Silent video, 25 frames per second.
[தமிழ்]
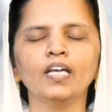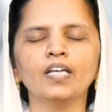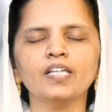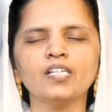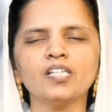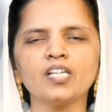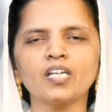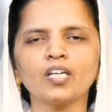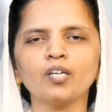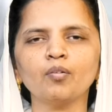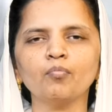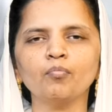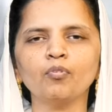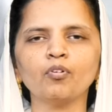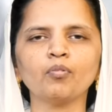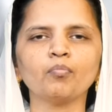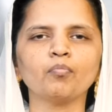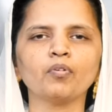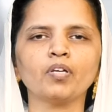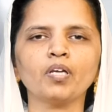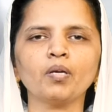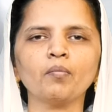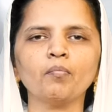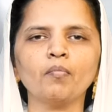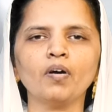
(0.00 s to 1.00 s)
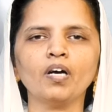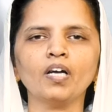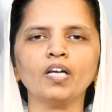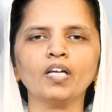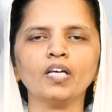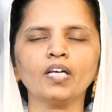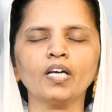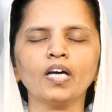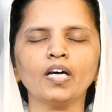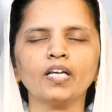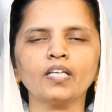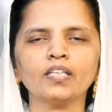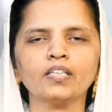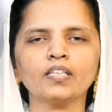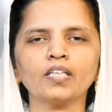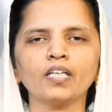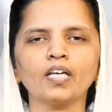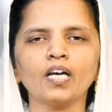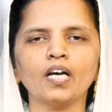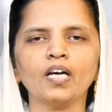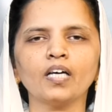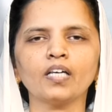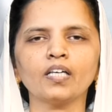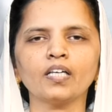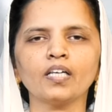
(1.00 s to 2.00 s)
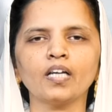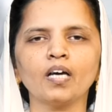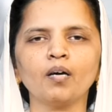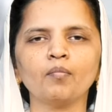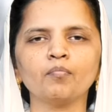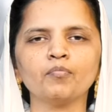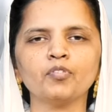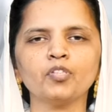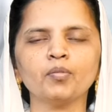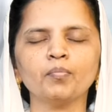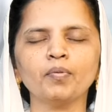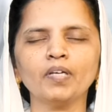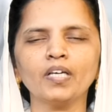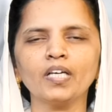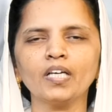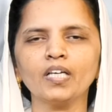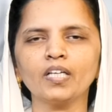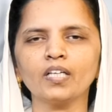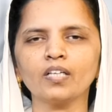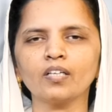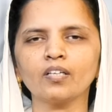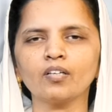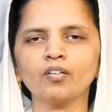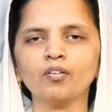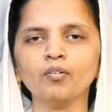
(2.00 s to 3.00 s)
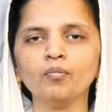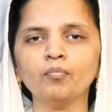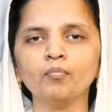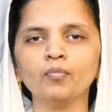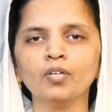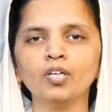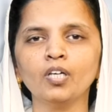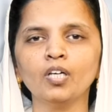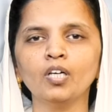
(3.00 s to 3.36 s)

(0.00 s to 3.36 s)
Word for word: இன்றைக்கும் ஒரு முக்கியமான காரியத்திற்காக நாம் ஜபிக்க இருக்கிறோம்